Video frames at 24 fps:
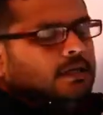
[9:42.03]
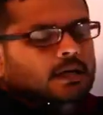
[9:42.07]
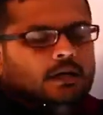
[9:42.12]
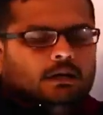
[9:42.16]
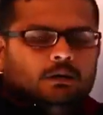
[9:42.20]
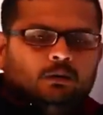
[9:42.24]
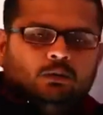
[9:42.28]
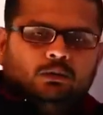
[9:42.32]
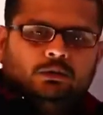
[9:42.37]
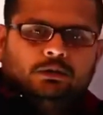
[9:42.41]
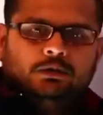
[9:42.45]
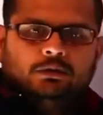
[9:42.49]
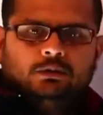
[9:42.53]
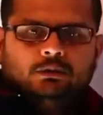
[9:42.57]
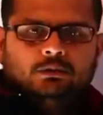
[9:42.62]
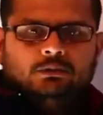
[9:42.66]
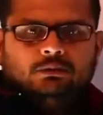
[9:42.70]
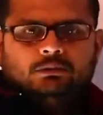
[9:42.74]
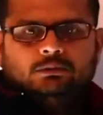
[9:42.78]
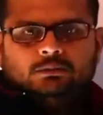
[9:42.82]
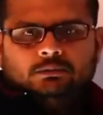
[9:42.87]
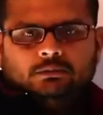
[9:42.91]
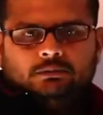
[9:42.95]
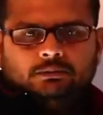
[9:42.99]
लाख और दे
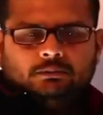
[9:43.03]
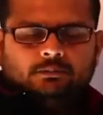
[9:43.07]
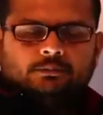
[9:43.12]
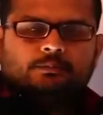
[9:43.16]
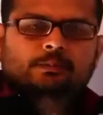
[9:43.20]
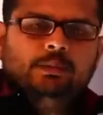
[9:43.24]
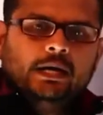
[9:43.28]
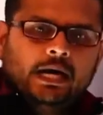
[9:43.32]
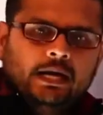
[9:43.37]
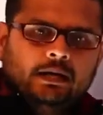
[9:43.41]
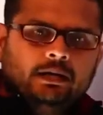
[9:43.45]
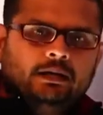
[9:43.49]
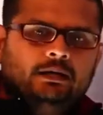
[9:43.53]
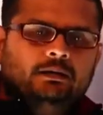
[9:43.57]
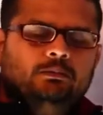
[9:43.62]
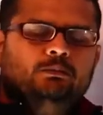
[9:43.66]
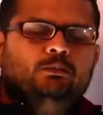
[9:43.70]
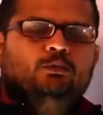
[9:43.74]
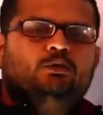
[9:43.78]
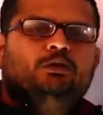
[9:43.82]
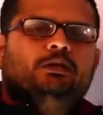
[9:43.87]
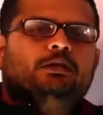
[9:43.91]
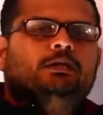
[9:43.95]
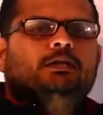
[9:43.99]
दो बैंक
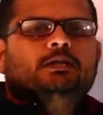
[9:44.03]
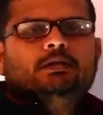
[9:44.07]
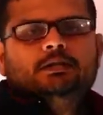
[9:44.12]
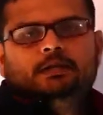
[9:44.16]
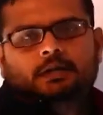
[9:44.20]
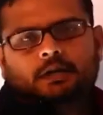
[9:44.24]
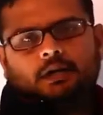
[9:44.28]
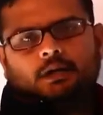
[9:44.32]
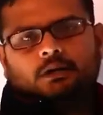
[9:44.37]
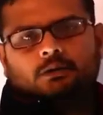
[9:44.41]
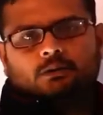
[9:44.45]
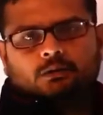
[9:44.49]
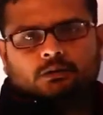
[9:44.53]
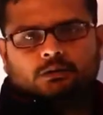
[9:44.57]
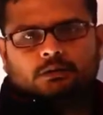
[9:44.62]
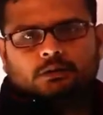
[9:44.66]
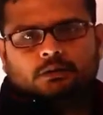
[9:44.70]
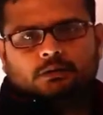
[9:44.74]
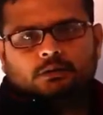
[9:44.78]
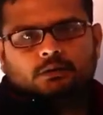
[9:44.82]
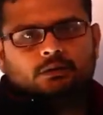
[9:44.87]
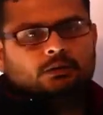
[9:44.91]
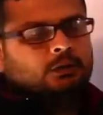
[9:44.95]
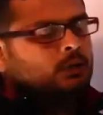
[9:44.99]
मुझे तीस लाख और दे
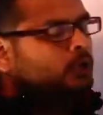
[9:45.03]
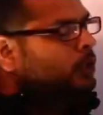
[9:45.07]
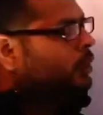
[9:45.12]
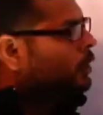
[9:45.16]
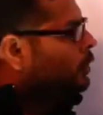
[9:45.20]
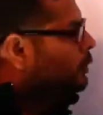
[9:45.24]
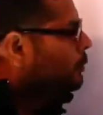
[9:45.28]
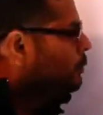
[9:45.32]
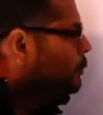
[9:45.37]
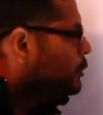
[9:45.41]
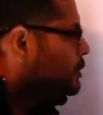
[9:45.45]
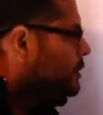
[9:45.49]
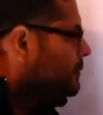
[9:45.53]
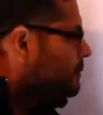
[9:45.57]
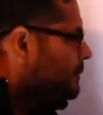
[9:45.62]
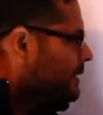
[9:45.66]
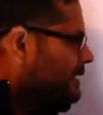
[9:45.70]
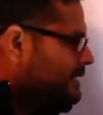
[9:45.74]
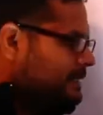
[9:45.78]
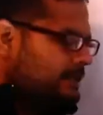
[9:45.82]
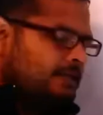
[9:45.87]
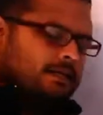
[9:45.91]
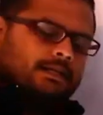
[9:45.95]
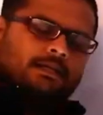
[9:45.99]
दो मुझे
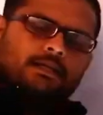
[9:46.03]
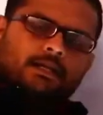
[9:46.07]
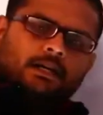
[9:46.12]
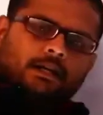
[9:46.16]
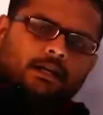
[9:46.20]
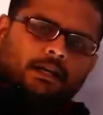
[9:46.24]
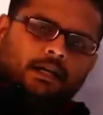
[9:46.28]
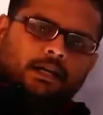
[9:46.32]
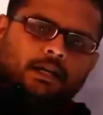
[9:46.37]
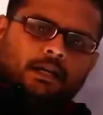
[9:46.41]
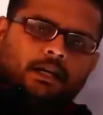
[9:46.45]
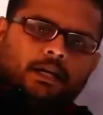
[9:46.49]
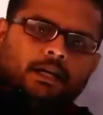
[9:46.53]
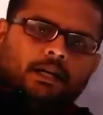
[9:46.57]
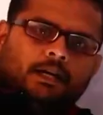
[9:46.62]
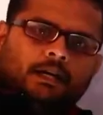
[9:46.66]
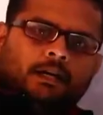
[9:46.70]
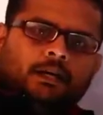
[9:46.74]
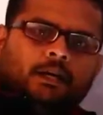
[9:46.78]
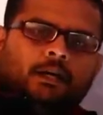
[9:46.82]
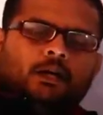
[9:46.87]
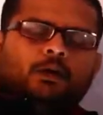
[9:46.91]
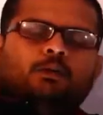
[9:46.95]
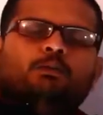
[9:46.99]
बिजनेस करना है
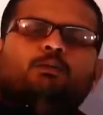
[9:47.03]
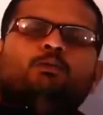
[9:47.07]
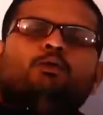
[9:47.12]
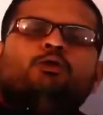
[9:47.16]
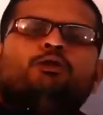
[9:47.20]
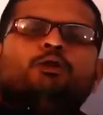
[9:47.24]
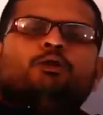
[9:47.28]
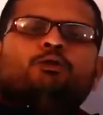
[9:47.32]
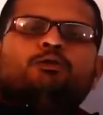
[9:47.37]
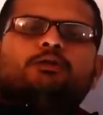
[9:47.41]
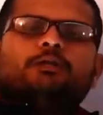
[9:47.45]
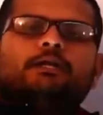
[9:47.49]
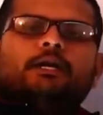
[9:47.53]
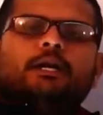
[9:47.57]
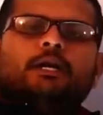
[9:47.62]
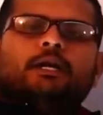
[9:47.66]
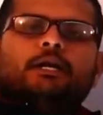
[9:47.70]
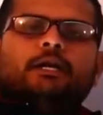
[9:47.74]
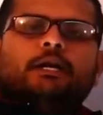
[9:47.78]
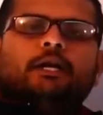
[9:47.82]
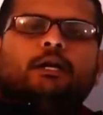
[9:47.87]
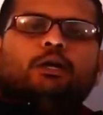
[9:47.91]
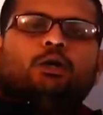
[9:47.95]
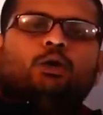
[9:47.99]
मुझे उसके
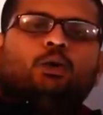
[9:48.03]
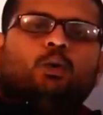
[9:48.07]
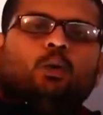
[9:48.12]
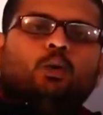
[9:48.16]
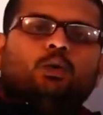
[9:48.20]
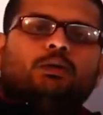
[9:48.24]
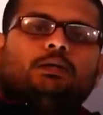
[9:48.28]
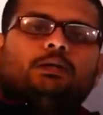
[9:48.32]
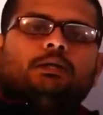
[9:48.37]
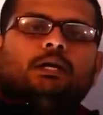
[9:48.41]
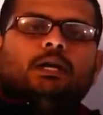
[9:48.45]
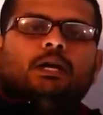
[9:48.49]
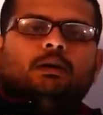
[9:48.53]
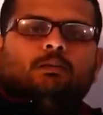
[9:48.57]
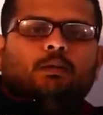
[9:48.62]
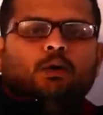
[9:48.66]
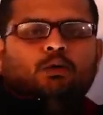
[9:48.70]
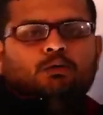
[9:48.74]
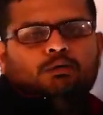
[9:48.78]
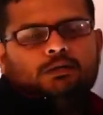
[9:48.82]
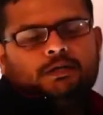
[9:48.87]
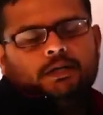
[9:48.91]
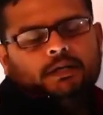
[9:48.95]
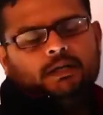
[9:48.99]
लिए टोटल
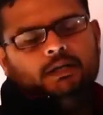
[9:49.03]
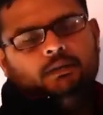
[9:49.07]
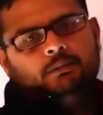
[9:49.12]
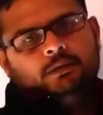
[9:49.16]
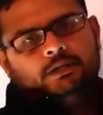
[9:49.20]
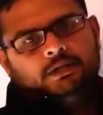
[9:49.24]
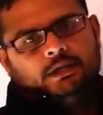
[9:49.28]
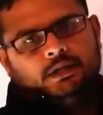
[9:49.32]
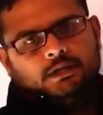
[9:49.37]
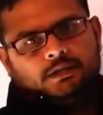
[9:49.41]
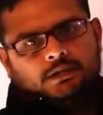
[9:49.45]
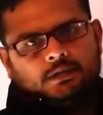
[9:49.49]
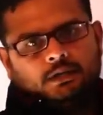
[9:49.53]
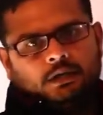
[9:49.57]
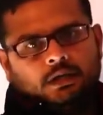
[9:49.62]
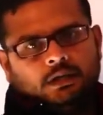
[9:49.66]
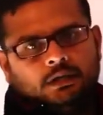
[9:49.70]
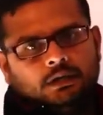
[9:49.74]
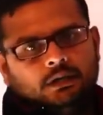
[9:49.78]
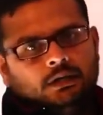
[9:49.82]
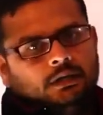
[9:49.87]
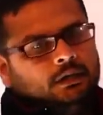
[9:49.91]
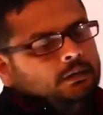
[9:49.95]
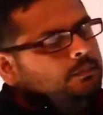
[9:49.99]
अमाउंट चाहिए पचास
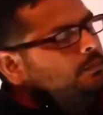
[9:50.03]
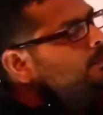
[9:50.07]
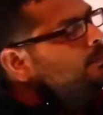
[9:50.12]
लाख